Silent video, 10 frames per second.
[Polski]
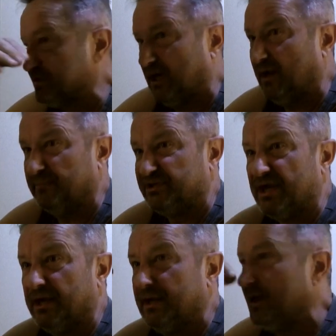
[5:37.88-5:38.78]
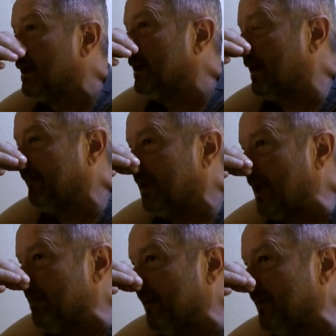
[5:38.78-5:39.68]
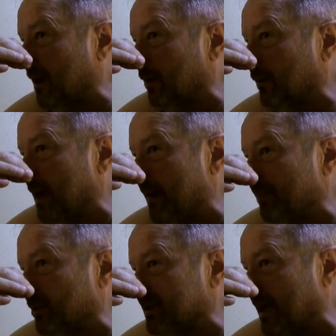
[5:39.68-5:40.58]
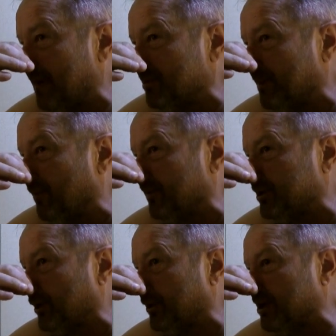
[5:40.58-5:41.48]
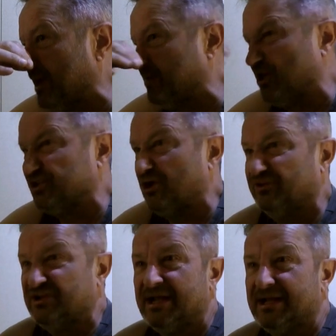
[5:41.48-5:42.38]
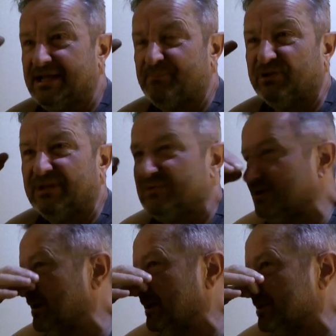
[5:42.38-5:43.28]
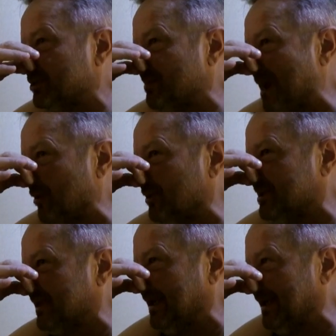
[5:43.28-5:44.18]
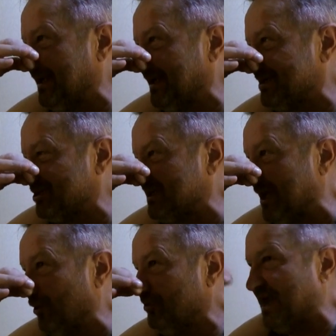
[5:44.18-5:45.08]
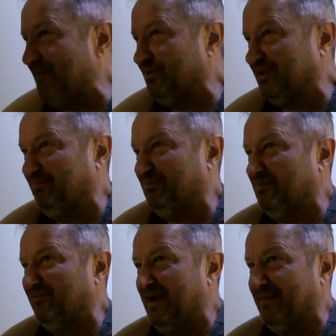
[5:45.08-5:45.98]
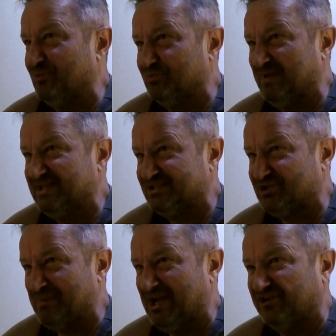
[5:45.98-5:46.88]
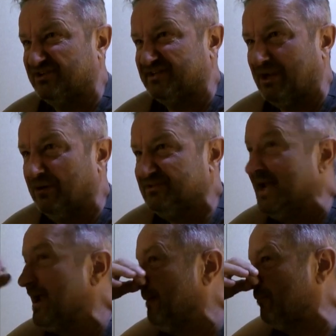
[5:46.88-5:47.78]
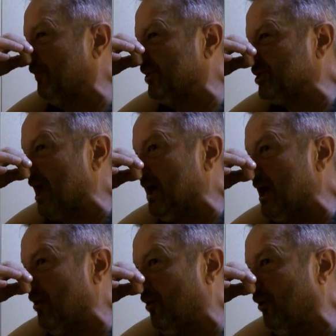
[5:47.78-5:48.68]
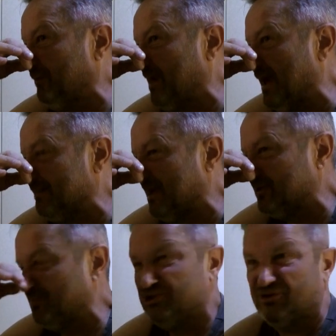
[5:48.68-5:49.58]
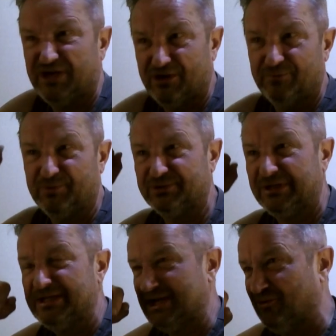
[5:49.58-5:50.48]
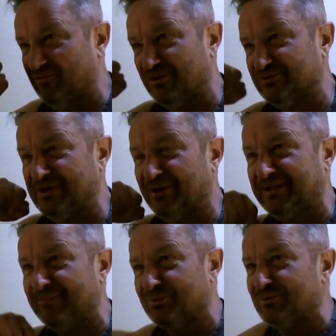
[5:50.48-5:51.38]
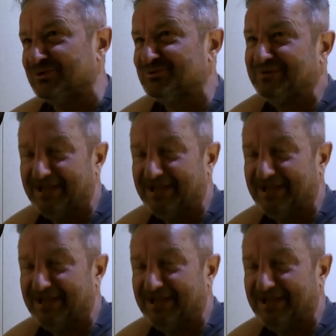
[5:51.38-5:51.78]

starałem się, najpierw jak go grałem, to starałem się mówić troszeczkę przez nos i potem e, trzymając e, się za nos, a potem próbowałem już bez trzymania się za nos mówić tak jak on, bardzo blisko jego, jego głosu, jego tembru głosu.